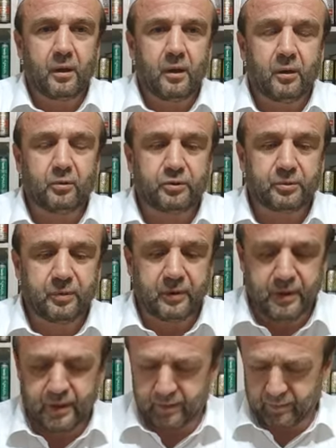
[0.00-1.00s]
Euzu
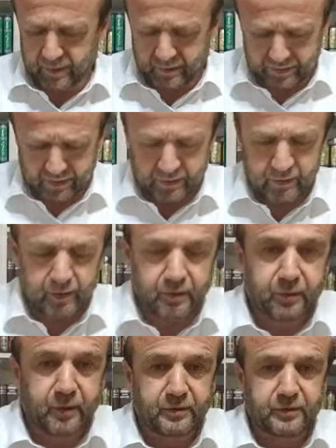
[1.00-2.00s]
billahi
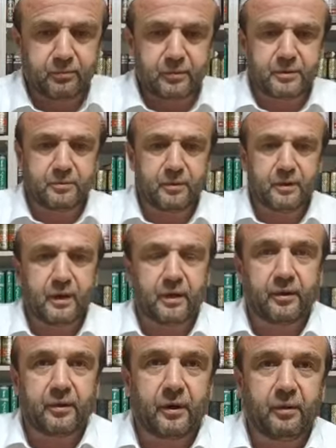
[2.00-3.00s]
mineşşeytanirracim.
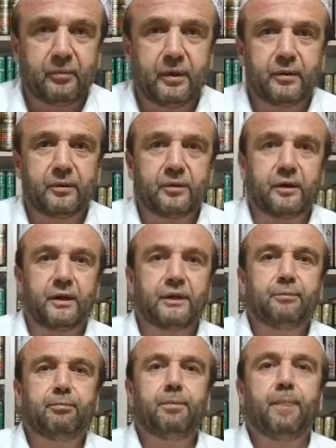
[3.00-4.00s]

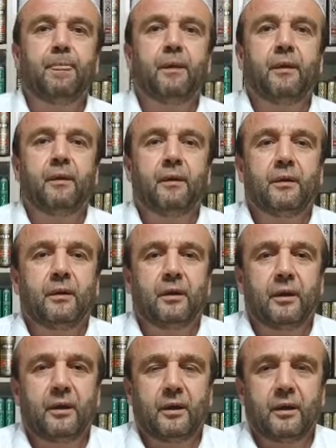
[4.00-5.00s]
Bismillahirrahmanirrahim.
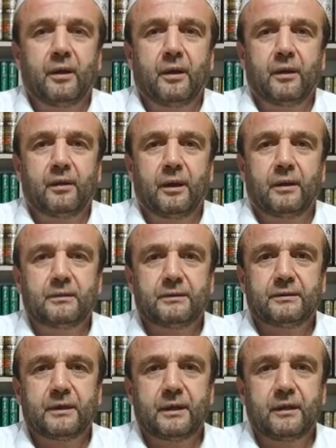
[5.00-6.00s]
Ee, Allah'ın
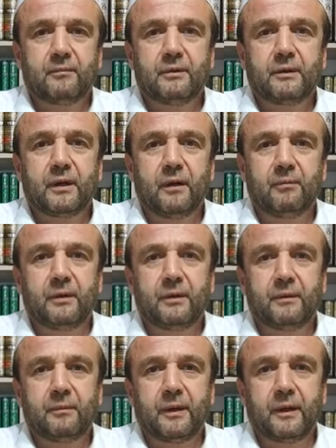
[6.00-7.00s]
selamı,
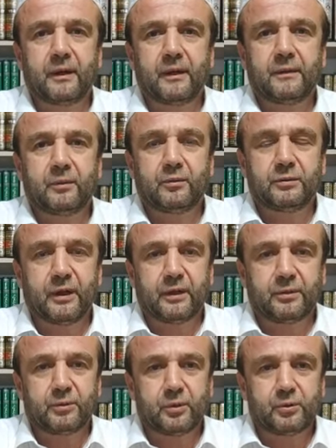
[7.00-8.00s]
rahmeti, bereketi
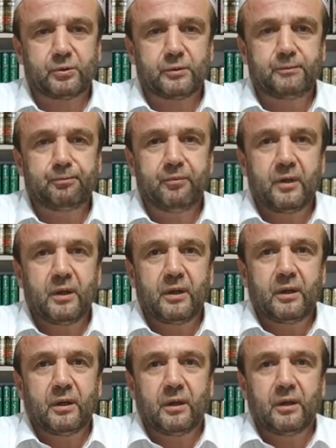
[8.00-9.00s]
üzeriniz olsun.
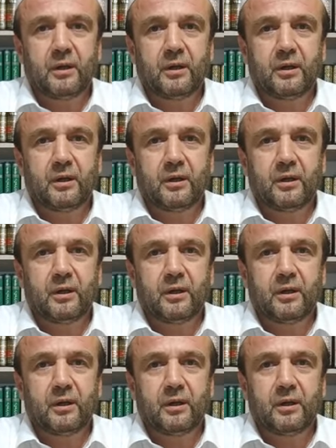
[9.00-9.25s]
Ee,